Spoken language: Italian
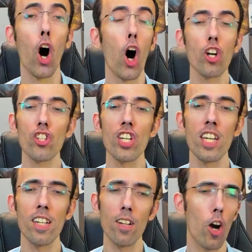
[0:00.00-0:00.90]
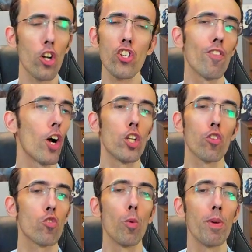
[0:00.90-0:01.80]
Oggi, oggi, voglio
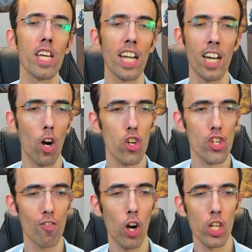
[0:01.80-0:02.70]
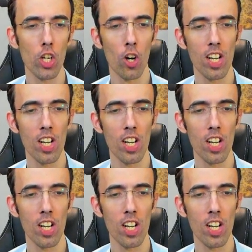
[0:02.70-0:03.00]
stupire, oggi voglio